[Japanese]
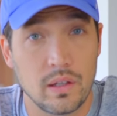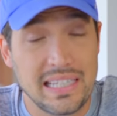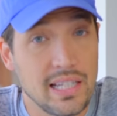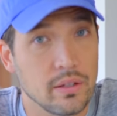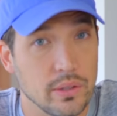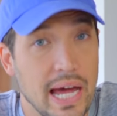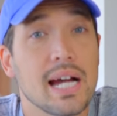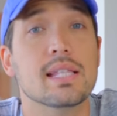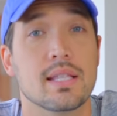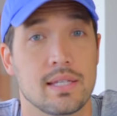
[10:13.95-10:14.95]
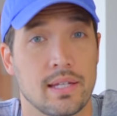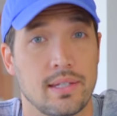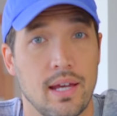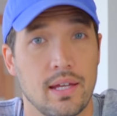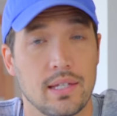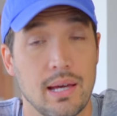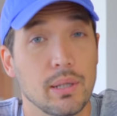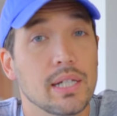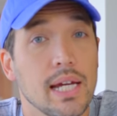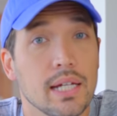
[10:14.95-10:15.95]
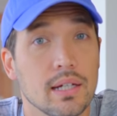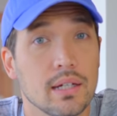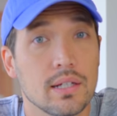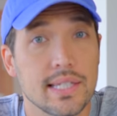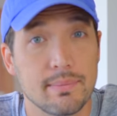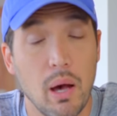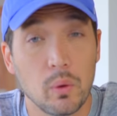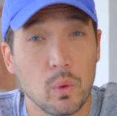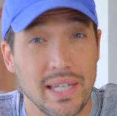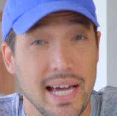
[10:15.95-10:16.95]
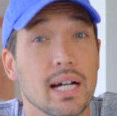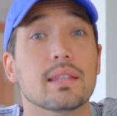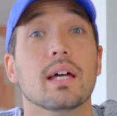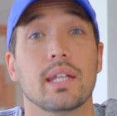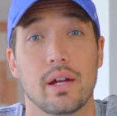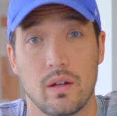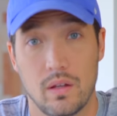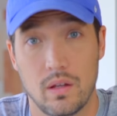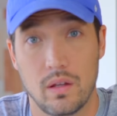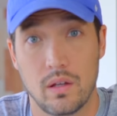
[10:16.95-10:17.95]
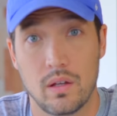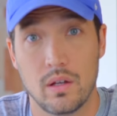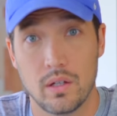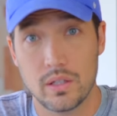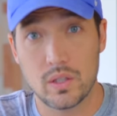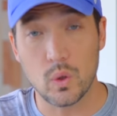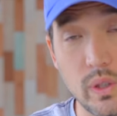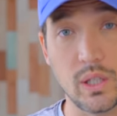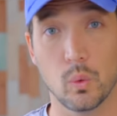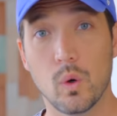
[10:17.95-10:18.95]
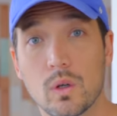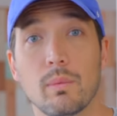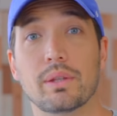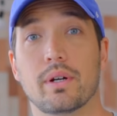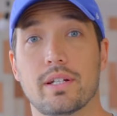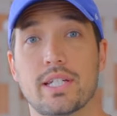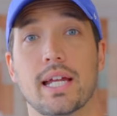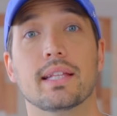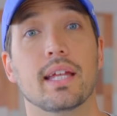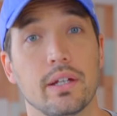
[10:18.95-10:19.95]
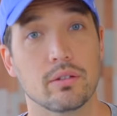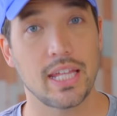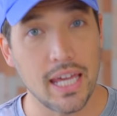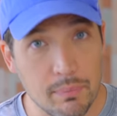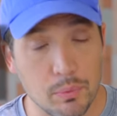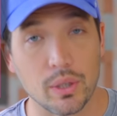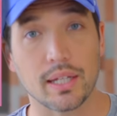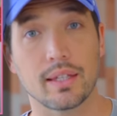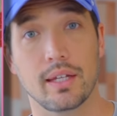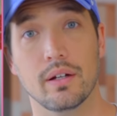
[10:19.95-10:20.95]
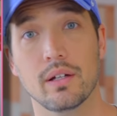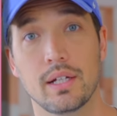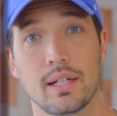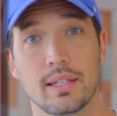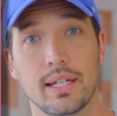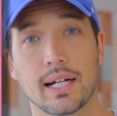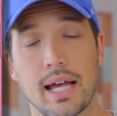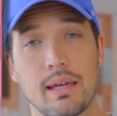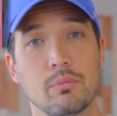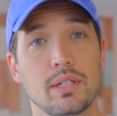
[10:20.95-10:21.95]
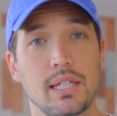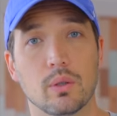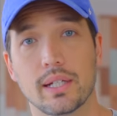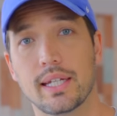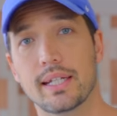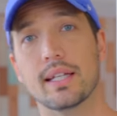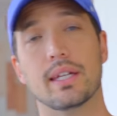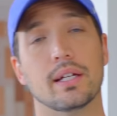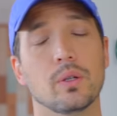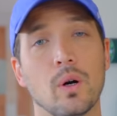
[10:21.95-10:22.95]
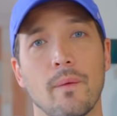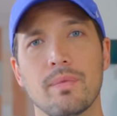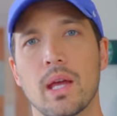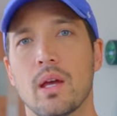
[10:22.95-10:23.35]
インターネットなかったんだぜ。やばくない？スマホとかなかったんだよ。ソニーウォークマンとかの時代だったんだよ。テープとかだったんだよ。でなんか エムディー とか出てきたんだけど、